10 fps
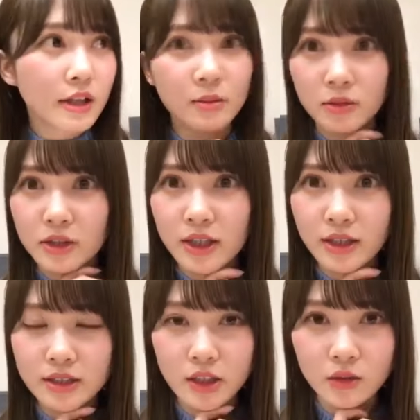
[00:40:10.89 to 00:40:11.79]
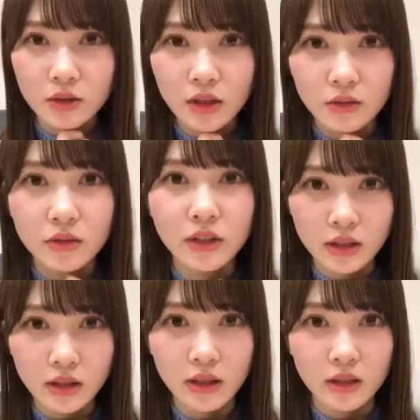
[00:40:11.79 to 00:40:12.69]
でも電車とか乗っ
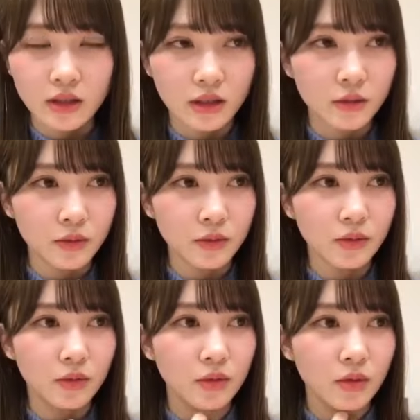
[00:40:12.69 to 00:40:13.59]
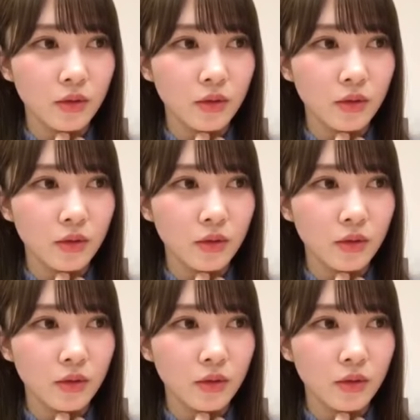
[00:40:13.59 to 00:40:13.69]
てて、あの